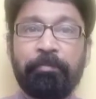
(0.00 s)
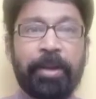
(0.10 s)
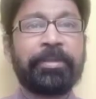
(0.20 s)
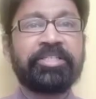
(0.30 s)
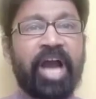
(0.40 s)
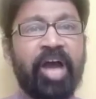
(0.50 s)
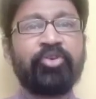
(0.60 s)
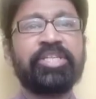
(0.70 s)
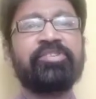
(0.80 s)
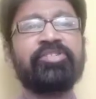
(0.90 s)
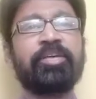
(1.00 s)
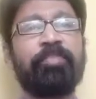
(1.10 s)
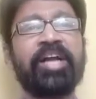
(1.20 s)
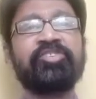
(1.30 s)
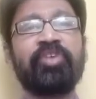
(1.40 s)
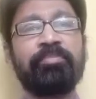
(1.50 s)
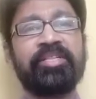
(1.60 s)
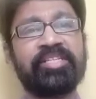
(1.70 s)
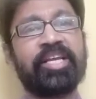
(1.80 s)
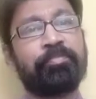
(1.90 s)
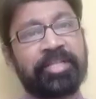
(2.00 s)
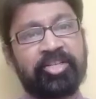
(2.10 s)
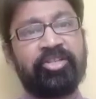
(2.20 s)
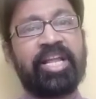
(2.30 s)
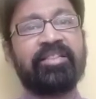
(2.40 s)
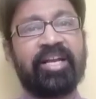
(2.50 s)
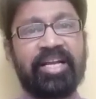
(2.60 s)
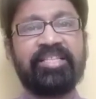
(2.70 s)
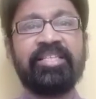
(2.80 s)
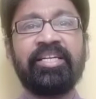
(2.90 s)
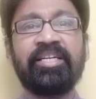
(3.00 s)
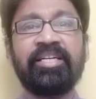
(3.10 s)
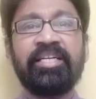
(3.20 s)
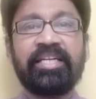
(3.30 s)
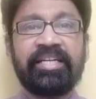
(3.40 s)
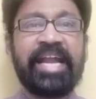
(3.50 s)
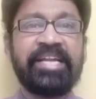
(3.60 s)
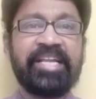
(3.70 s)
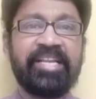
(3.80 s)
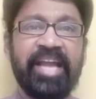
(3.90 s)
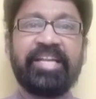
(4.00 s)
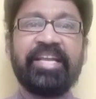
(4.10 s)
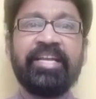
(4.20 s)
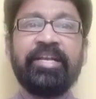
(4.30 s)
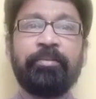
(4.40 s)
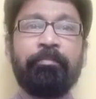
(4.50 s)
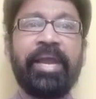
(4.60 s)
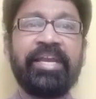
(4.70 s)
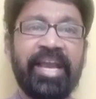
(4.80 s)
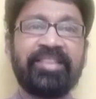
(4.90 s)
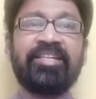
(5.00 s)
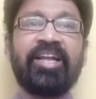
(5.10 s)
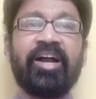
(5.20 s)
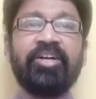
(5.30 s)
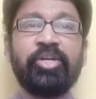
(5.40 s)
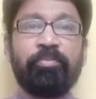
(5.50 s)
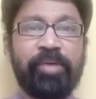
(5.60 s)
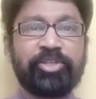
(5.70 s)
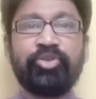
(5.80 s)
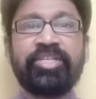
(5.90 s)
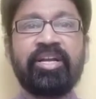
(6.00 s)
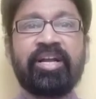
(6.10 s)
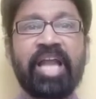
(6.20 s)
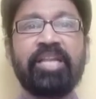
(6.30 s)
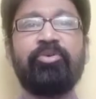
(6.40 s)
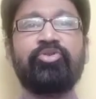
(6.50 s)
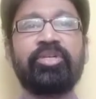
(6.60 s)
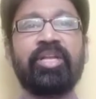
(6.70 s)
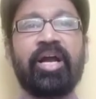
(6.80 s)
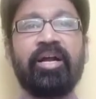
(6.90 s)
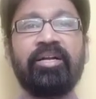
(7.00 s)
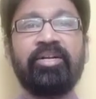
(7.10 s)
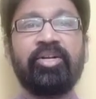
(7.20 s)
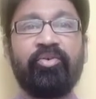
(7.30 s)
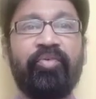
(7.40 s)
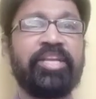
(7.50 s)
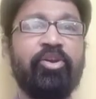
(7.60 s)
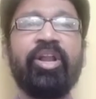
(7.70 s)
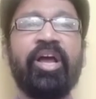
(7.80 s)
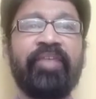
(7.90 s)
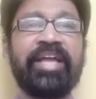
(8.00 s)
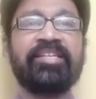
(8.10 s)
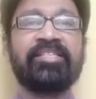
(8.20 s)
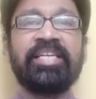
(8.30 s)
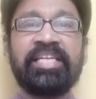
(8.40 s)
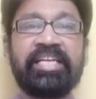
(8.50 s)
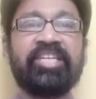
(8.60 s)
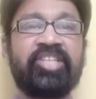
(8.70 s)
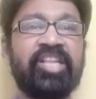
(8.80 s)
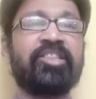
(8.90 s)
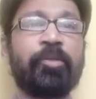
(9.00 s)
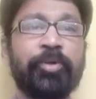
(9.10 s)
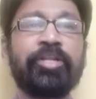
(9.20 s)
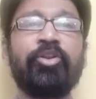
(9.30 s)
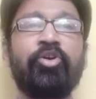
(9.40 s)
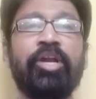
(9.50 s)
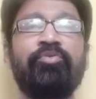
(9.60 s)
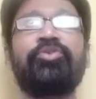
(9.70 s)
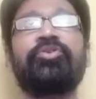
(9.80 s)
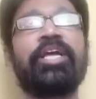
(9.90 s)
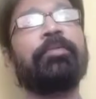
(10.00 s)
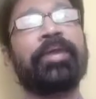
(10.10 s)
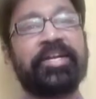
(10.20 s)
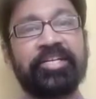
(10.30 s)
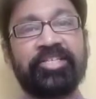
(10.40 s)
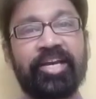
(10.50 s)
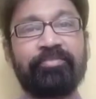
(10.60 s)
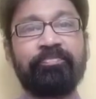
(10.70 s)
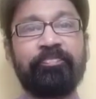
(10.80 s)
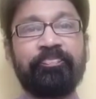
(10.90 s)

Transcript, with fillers: ప్రపంచ ఆరోగ్య సంస్థ భాగస్వామ్య దేశాల ప్రతినిధులంతా కలిసి నైన్టీన్ ఎయిటీ మే ఎయిత్న మసూచికి కారణమవుతున్న వరియోలా వైరస్ ఇక చరిత్ర పుటంలోనే ఉంటుందని ప్రకటించారు